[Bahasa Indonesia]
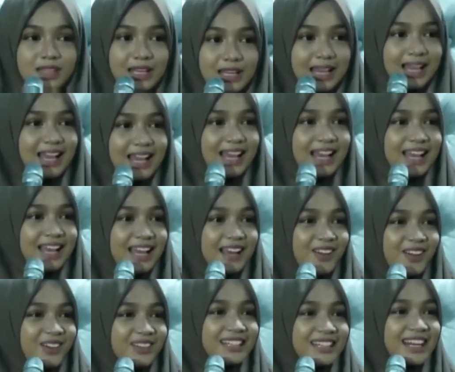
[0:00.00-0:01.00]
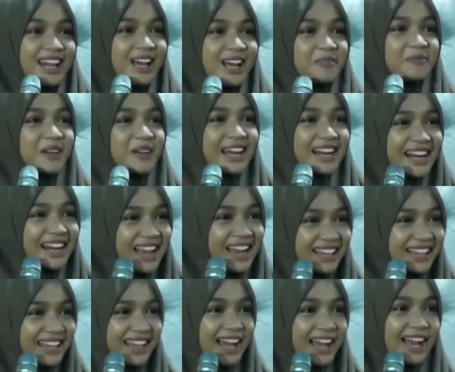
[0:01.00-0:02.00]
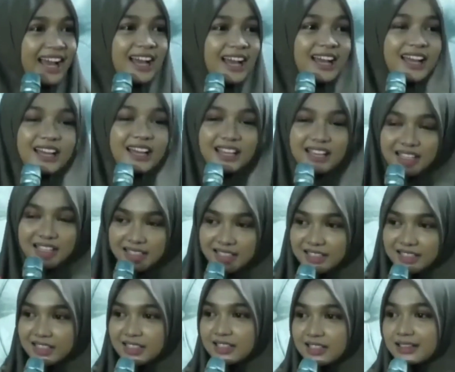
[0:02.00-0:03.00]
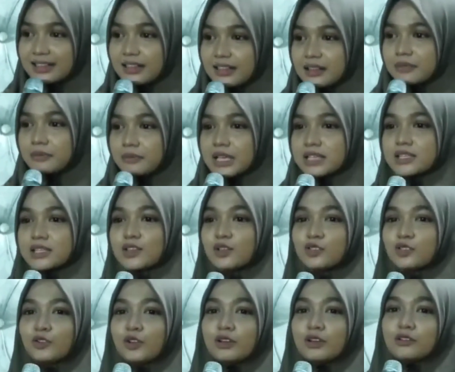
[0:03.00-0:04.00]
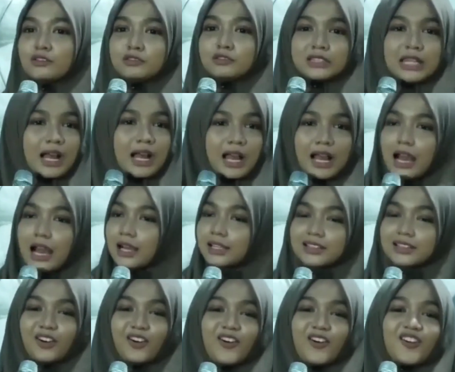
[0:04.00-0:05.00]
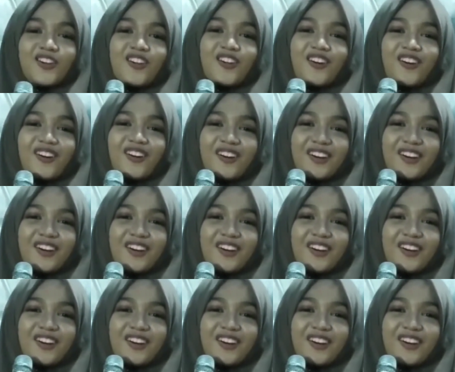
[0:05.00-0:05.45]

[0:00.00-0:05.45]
Nah, ngawatan lah kepenak ya. Masih ya duwe utang gak ketoro.